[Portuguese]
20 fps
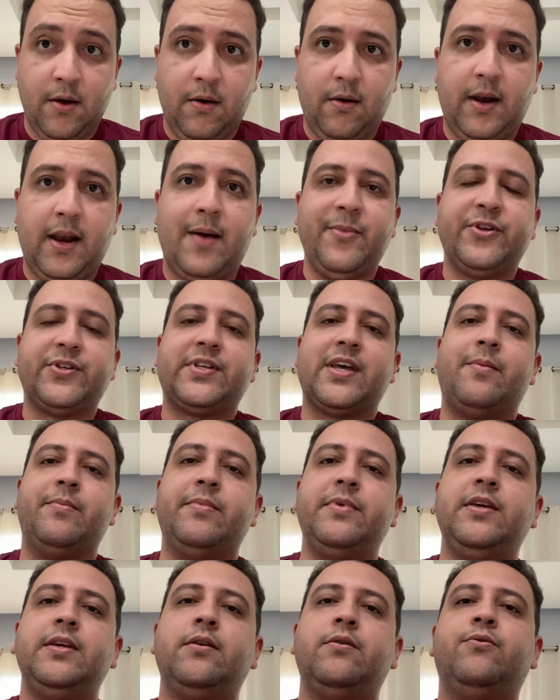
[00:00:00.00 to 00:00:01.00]
Olá, meus
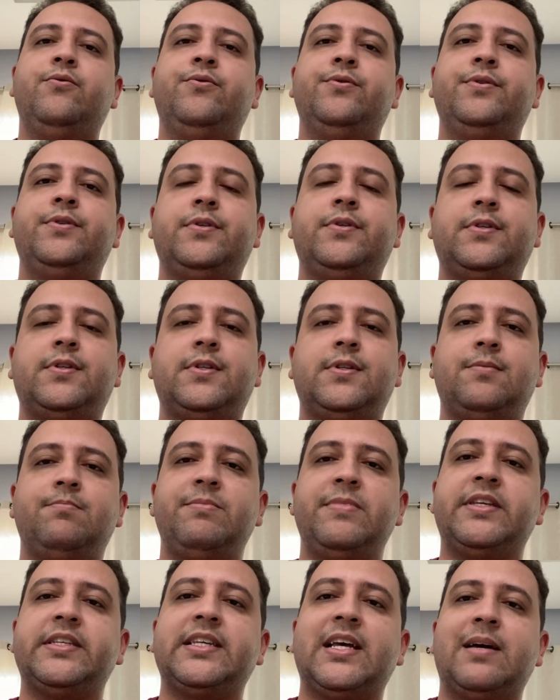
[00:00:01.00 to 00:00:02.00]
amigos,
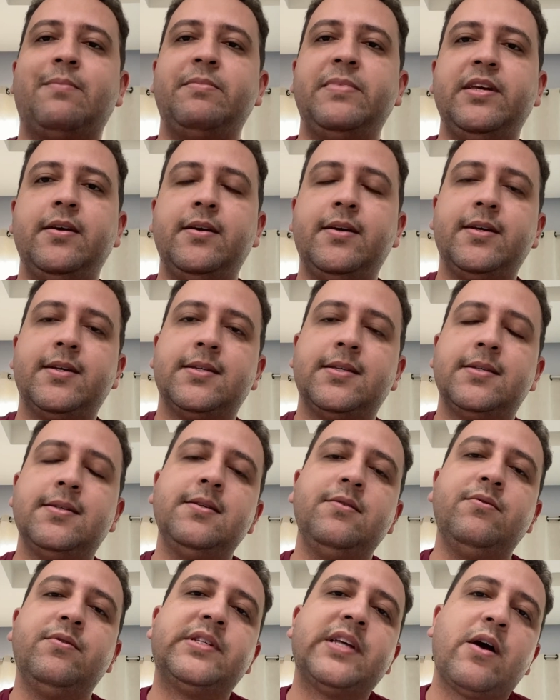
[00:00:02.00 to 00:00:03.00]
minhas amigas
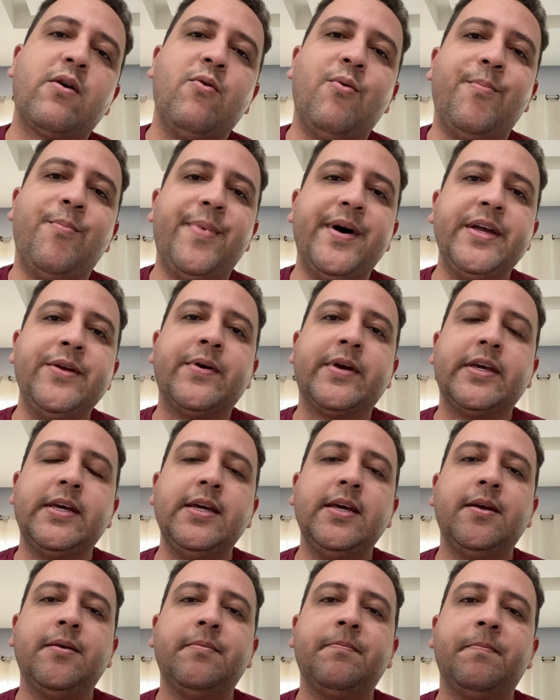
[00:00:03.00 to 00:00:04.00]
que nos acompanham
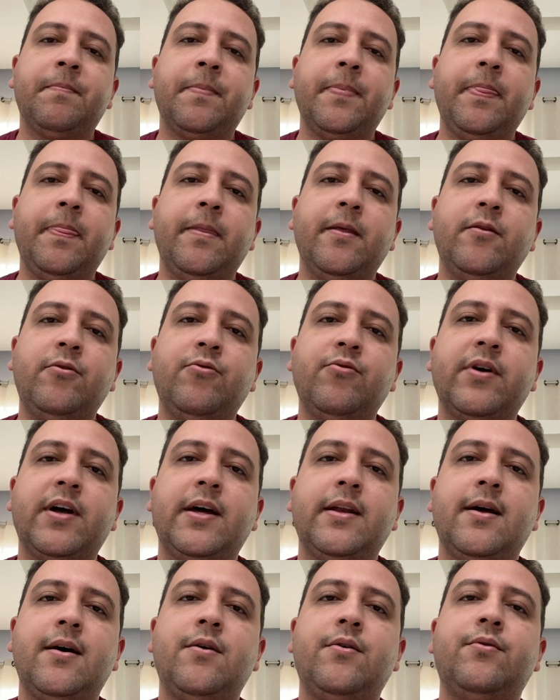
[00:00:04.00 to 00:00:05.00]
aqui pelo
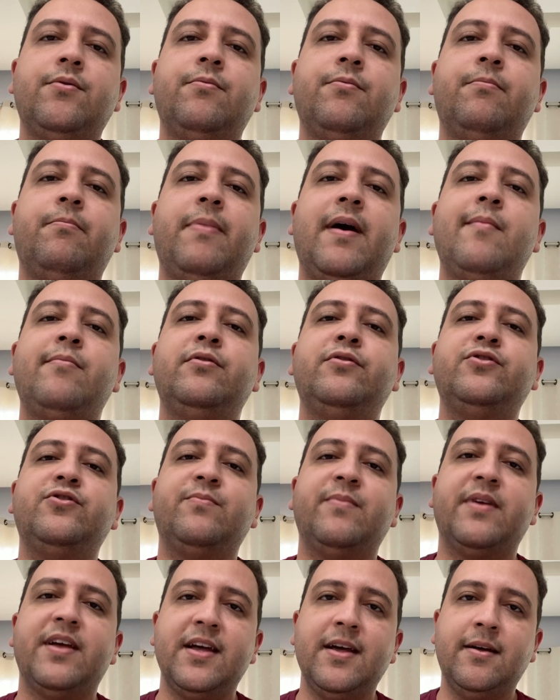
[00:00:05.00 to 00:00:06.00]
canal Pablo
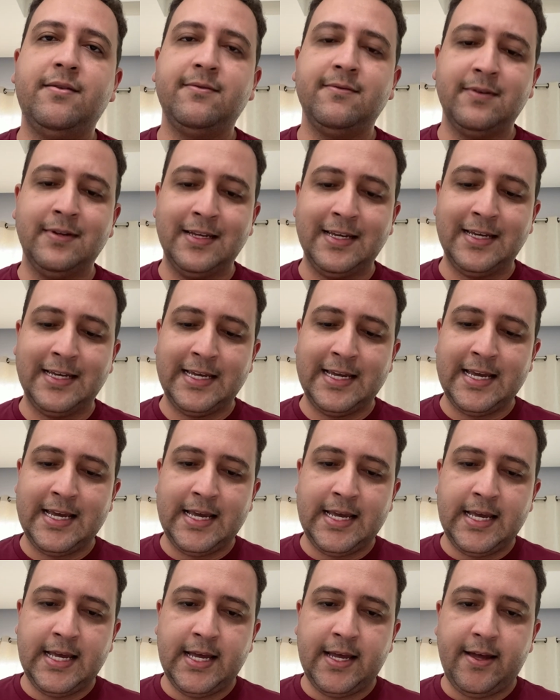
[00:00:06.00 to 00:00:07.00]
de Melo,
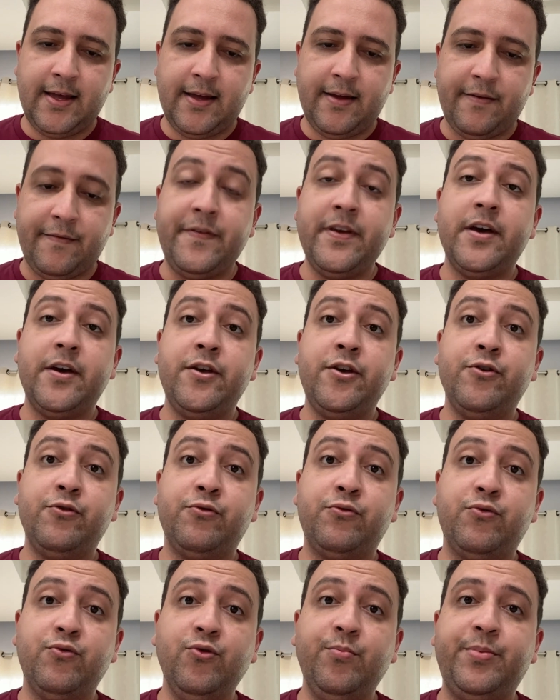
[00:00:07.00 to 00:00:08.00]
via
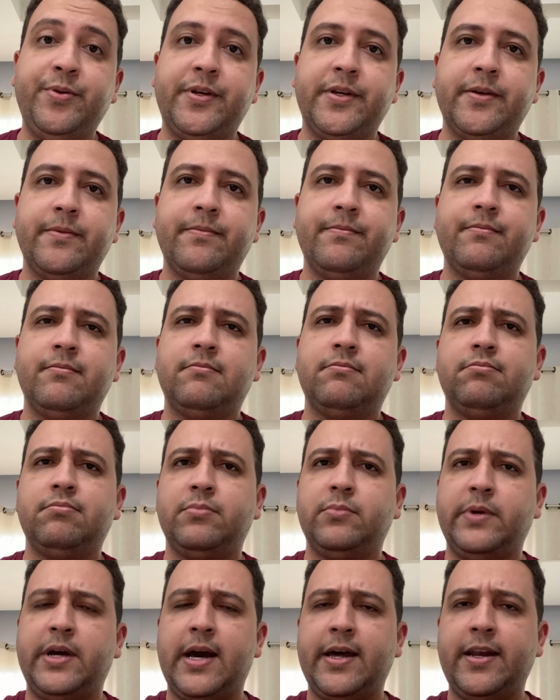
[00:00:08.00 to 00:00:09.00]
YouTube.
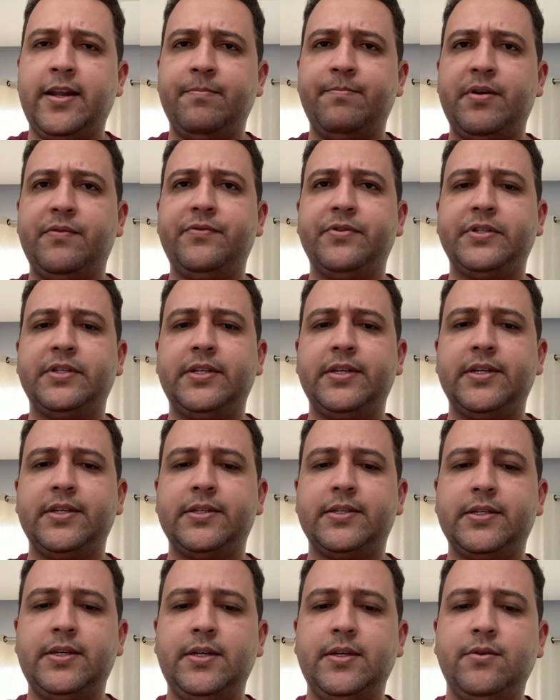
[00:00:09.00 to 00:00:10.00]
Garanto para
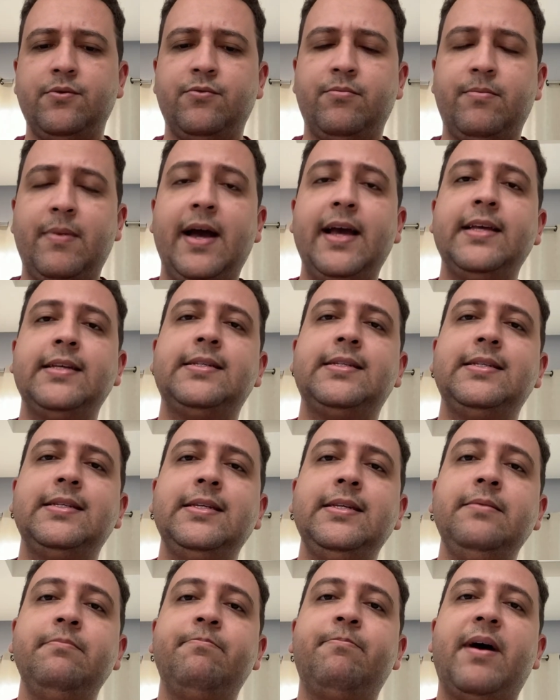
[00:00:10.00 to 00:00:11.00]
vocês que o
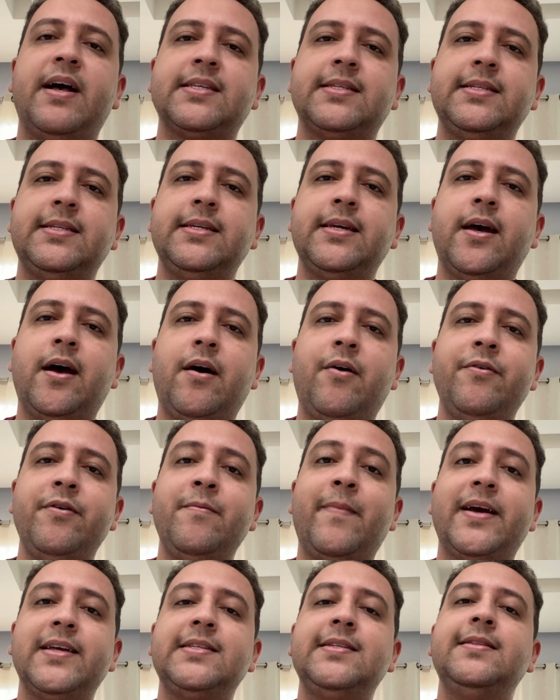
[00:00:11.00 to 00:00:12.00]
mais imparcial e
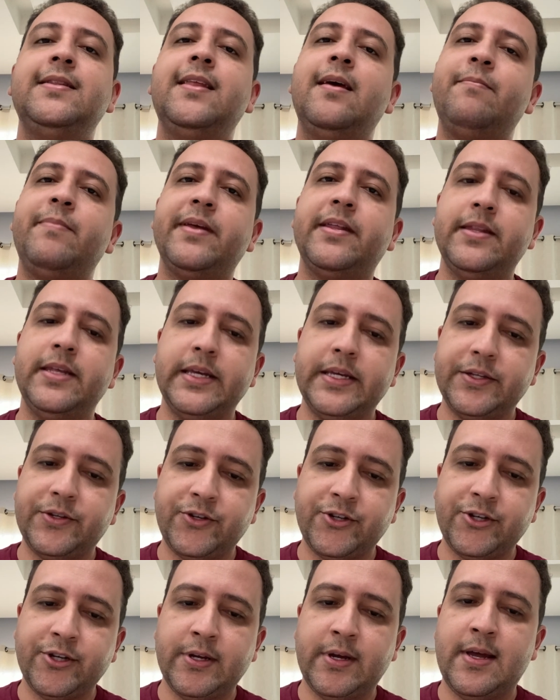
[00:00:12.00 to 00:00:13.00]
mais
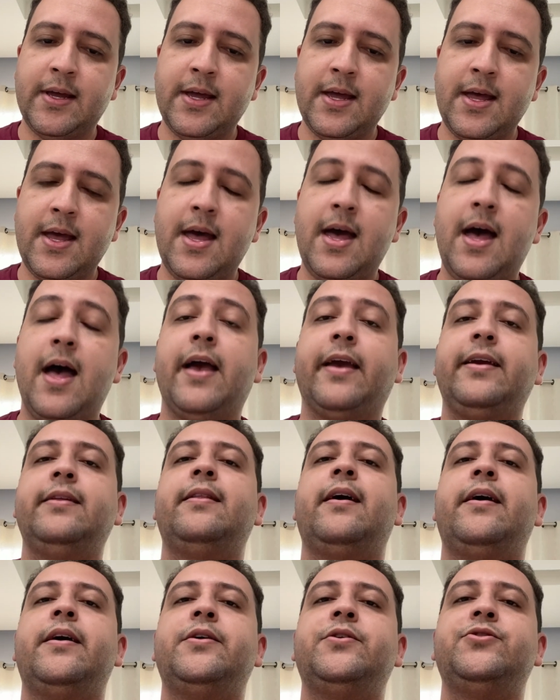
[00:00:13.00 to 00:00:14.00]
independente aqui
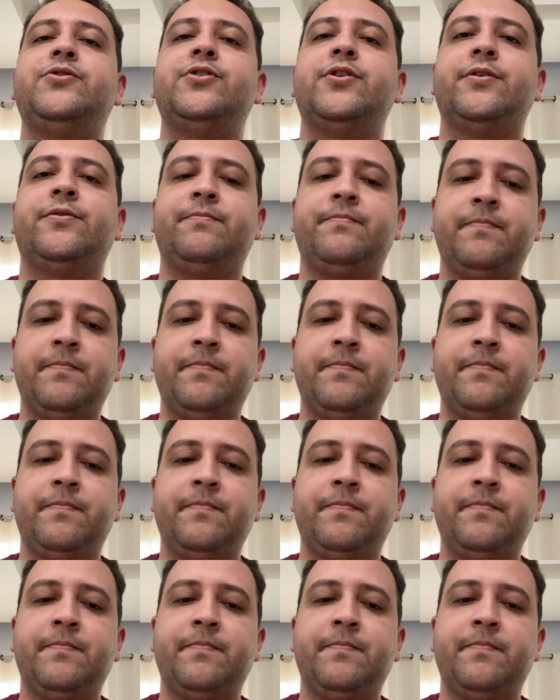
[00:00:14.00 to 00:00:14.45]
da região.